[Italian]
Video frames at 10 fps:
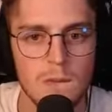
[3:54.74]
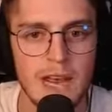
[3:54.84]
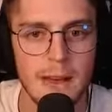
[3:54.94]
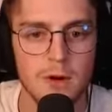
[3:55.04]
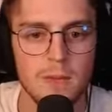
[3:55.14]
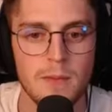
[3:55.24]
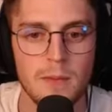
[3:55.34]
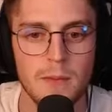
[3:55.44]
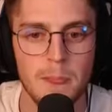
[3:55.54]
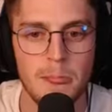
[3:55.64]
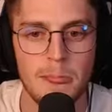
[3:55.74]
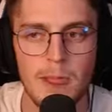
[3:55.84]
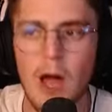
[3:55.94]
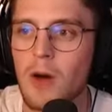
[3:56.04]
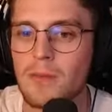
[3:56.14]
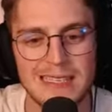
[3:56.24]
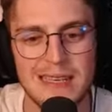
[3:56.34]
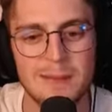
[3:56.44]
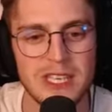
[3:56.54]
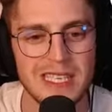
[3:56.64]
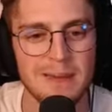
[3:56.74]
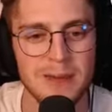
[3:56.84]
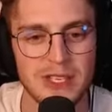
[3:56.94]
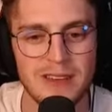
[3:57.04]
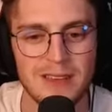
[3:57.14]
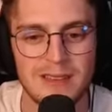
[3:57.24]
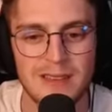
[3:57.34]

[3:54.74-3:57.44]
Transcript: Namo. Oh, semplice semplice.